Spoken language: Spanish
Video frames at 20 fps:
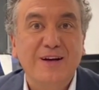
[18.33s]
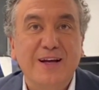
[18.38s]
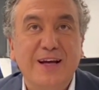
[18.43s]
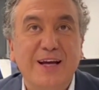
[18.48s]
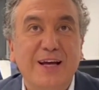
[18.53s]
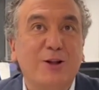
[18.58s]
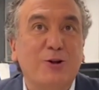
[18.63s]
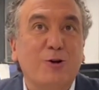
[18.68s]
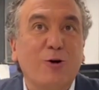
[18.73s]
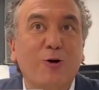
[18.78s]

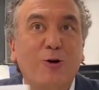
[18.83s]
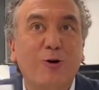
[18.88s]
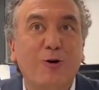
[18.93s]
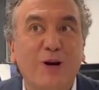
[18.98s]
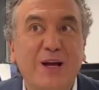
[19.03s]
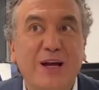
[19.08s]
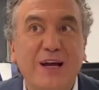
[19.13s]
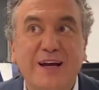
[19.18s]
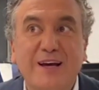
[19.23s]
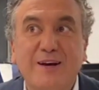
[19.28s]
Y todo lo
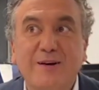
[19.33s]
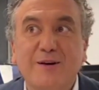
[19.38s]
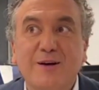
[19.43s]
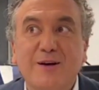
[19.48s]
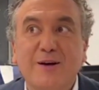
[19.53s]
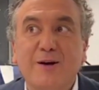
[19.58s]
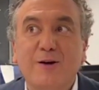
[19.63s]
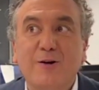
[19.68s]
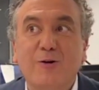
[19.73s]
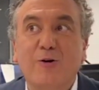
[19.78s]
que,
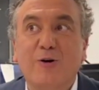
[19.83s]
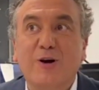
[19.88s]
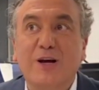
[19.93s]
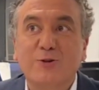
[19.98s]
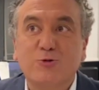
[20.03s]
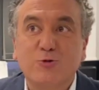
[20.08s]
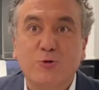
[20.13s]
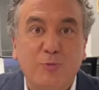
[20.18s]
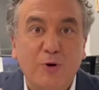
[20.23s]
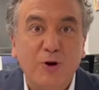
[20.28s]
lo que
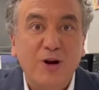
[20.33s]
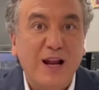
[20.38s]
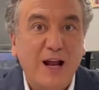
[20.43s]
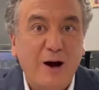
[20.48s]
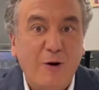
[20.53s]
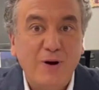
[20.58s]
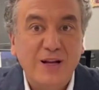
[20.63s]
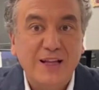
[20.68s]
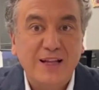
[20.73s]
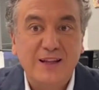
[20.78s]
supone la
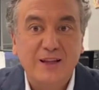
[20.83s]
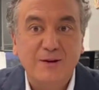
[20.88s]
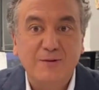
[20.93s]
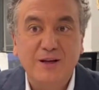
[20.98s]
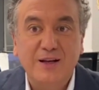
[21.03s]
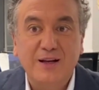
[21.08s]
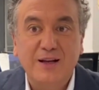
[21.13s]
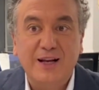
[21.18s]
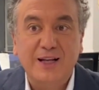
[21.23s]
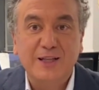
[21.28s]
Guardia
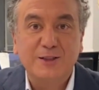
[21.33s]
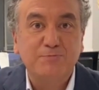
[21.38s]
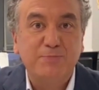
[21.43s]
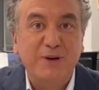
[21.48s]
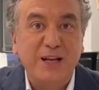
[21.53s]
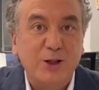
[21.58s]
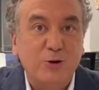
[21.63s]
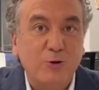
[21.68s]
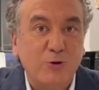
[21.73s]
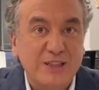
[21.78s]
Civil, el
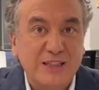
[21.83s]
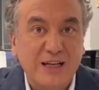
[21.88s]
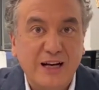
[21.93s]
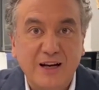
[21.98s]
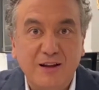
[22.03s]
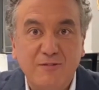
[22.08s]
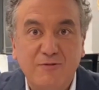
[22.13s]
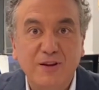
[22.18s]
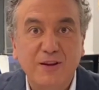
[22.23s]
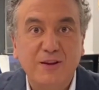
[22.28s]
espíritu de
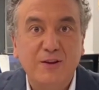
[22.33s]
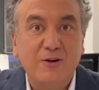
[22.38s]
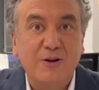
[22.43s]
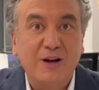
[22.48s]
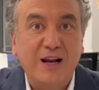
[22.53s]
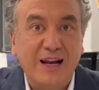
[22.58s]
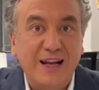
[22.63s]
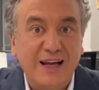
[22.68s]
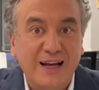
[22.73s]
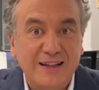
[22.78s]
sacrificio,
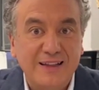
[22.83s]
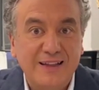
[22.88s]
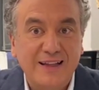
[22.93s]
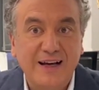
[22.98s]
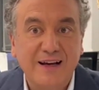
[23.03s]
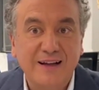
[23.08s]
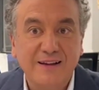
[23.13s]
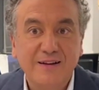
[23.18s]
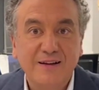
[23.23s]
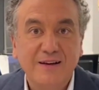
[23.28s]
la
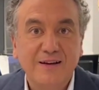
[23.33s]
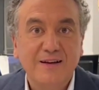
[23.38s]
lealtad,